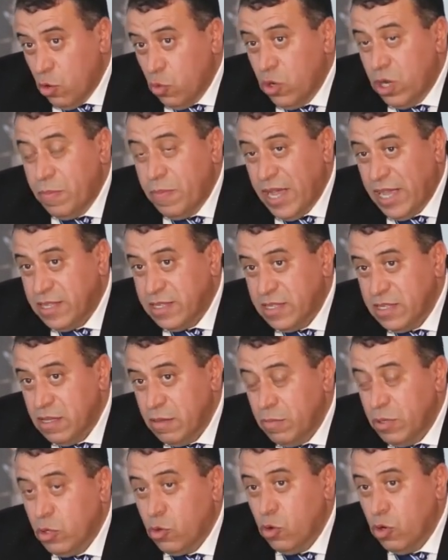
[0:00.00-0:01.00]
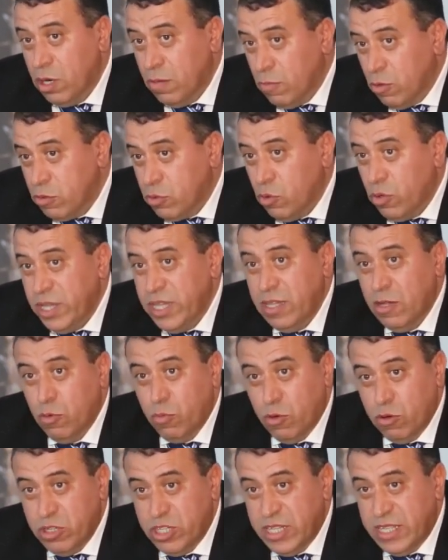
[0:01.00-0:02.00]
والبحث بكل موضوعيه
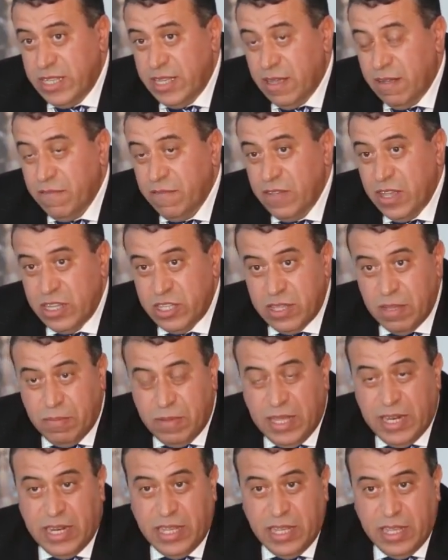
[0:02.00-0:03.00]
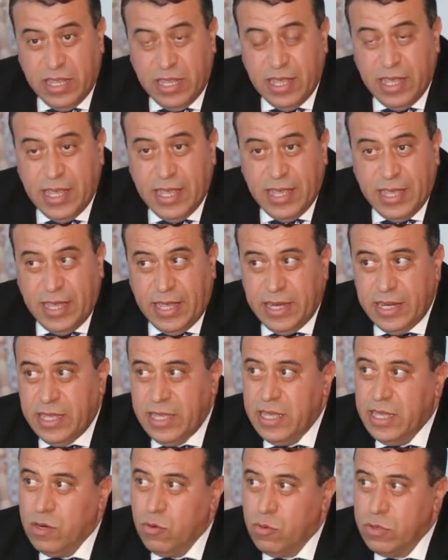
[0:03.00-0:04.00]
وبكل جديه سبيل
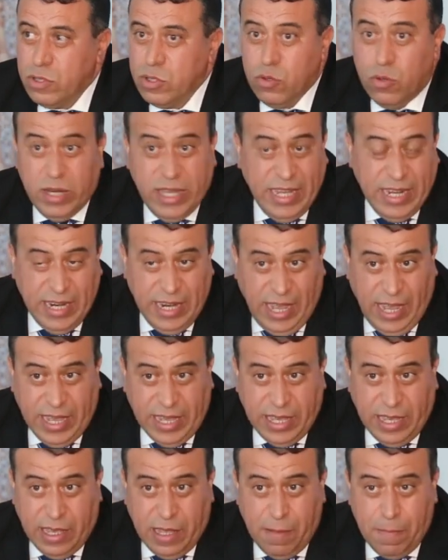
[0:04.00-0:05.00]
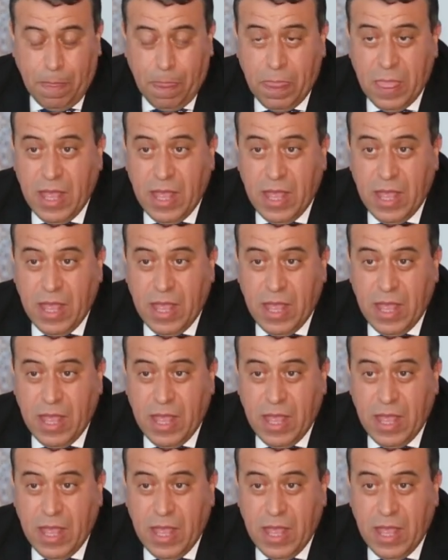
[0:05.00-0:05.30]
يعني الوصول الى الحقيقه